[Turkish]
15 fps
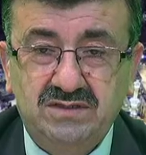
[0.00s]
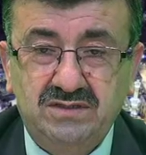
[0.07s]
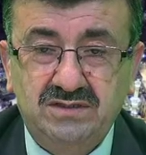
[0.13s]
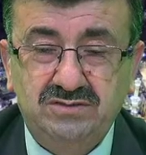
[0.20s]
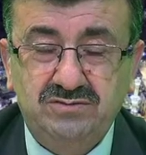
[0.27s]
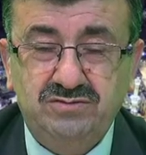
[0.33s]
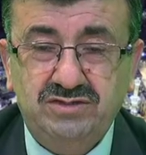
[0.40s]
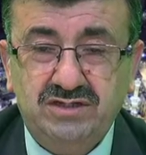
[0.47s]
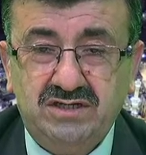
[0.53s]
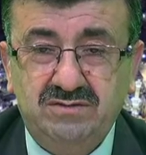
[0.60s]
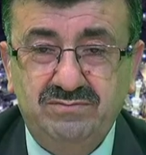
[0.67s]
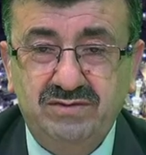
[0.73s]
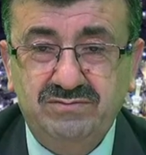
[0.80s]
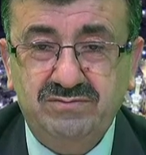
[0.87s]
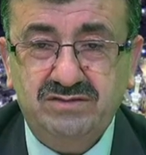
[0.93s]
Yüce
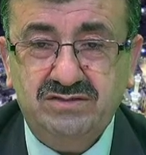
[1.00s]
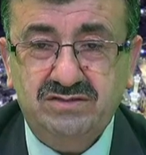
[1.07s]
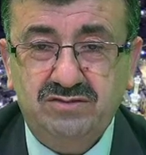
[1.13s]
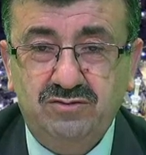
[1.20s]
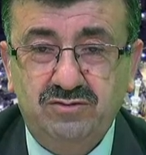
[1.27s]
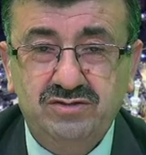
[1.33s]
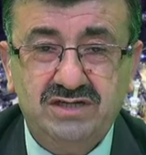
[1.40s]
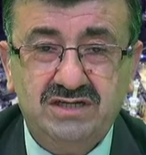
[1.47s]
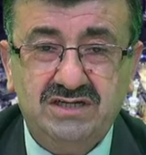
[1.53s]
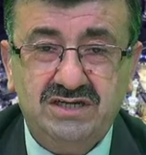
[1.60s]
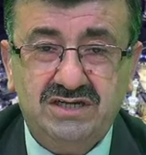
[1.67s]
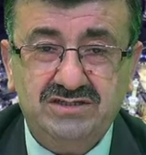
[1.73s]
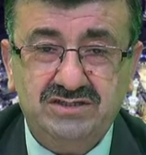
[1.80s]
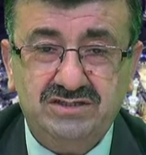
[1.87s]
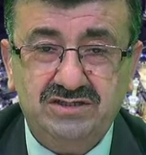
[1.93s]
Rabbimiz örnekler
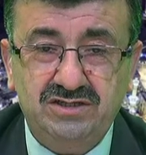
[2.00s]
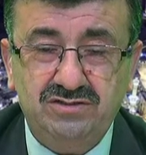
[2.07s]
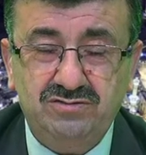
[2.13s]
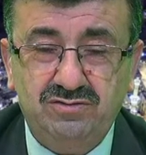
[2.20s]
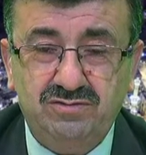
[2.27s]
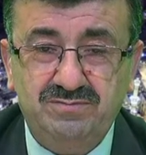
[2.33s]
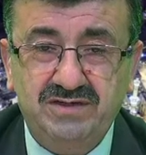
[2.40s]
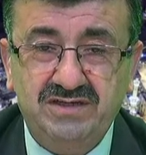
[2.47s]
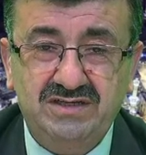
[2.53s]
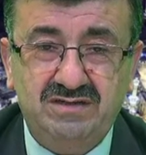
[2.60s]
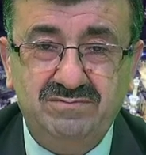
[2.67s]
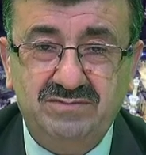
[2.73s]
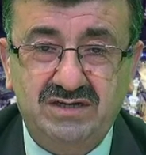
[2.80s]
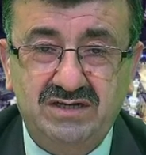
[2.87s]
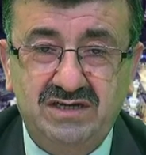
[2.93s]
zikrediyor
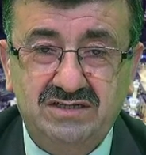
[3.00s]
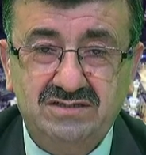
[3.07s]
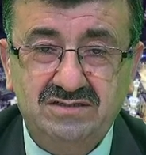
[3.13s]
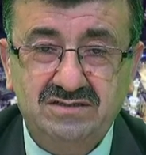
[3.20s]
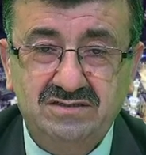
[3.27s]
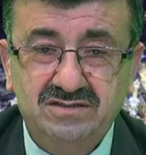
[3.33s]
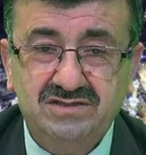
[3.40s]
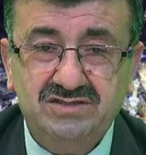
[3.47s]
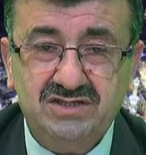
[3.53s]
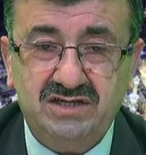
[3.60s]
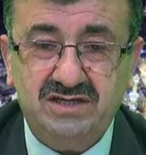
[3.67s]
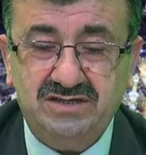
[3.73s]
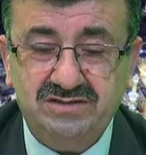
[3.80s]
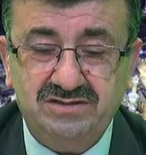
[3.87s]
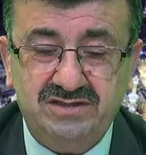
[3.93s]
peygamberler
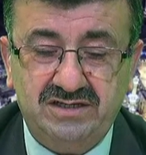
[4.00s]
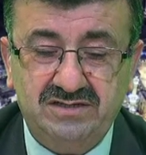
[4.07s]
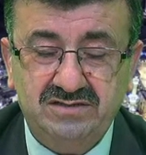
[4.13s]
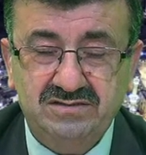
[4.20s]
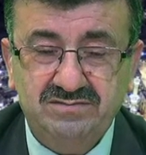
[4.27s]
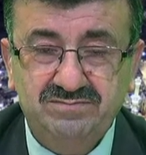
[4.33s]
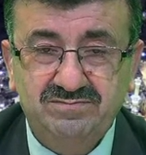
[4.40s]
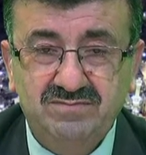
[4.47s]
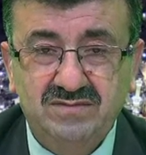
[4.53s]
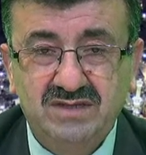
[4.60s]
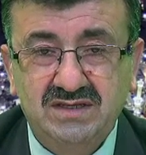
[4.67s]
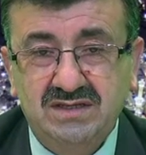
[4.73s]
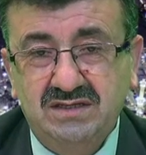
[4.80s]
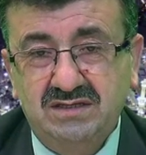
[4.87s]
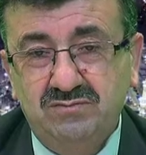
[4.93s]
kıssalarından.
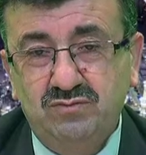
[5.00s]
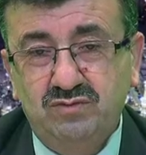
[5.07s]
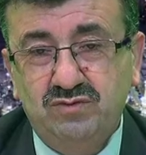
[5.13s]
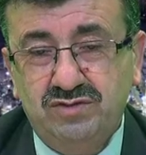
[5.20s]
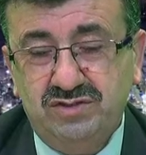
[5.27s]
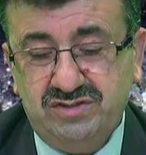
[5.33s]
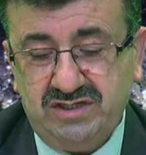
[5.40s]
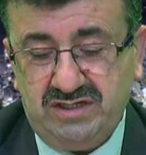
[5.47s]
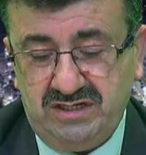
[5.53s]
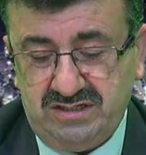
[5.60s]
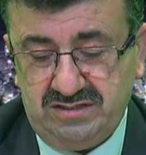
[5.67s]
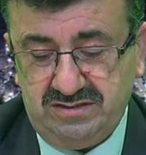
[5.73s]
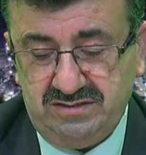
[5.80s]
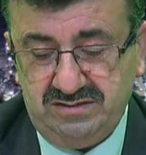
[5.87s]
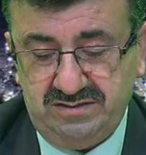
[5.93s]
Bu
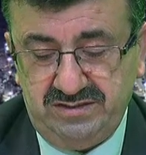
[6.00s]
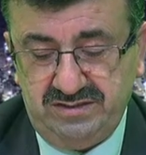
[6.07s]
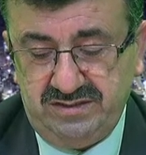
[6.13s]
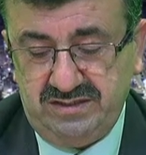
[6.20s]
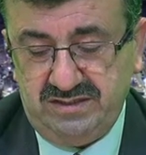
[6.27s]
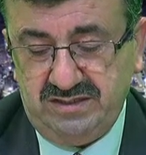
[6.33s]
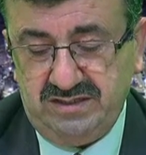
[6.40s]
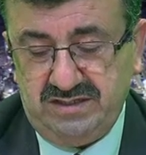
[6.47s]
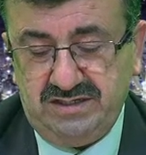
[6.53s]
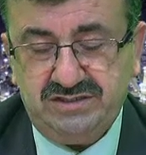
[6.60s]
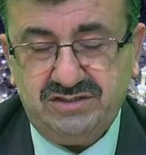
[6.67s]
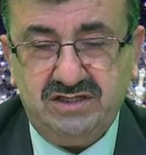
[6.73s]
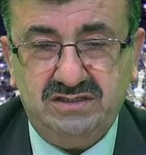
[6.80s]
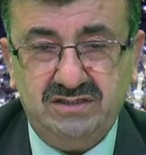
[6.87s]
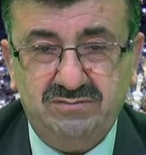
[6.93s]
kıssalar
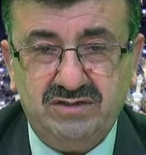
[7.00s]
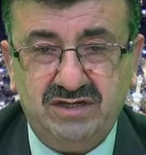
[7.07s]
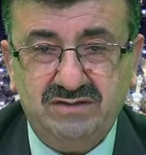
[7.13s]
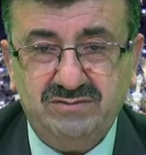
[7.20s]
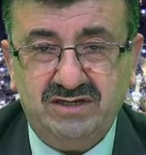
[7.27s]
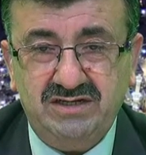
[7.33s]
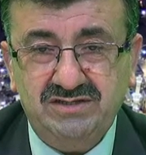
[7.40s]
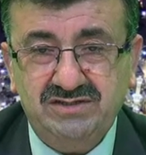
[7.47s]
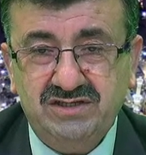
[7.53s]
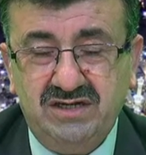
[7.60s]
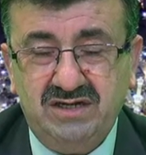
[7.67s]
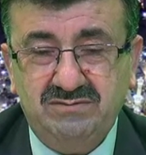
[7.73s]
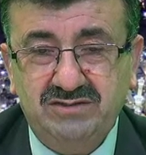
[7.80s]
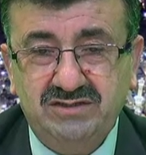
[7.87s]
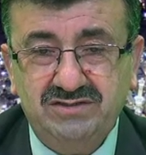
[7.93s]
Hazreti İbrahim
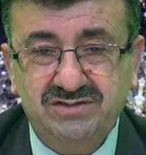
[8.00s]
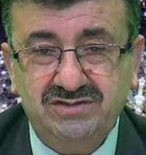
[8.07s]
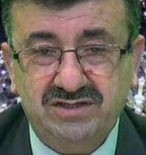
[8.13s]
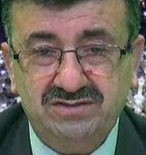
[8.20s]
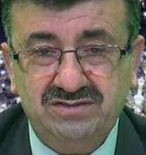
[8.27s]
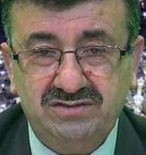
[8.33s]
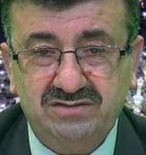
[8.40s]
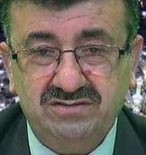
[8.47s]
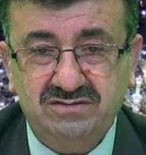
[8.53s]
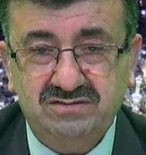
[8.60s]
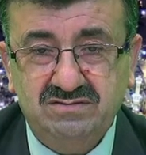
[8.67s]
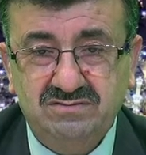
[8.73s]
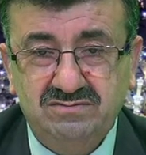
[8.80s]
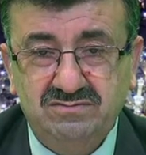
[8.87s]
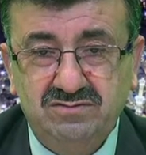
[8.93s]
Aleyhisselam'ın kıssası.
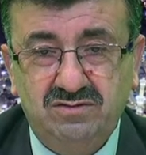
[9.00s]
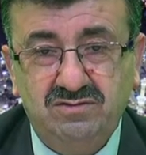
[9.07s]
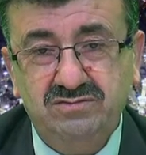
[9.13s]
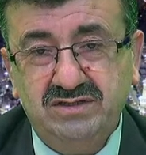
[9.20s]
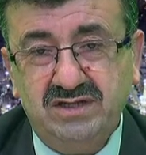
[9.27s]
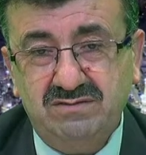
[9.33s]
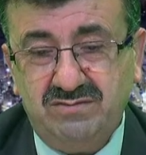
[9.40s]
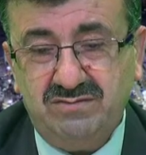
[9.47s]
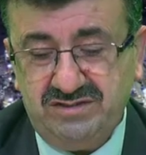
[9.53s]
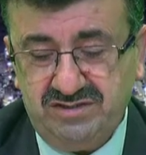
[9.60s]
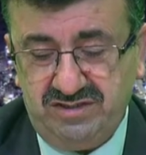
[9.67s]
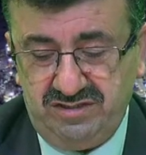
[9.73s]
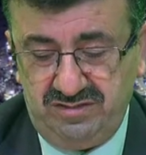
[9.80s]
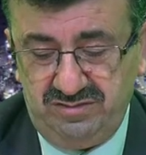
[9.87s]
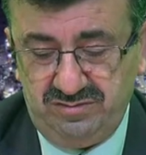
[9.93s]
Ondan
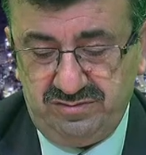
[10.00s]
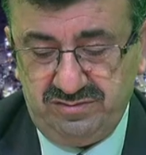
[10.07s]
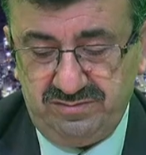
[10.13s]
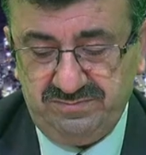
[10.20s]
bahsediliyor.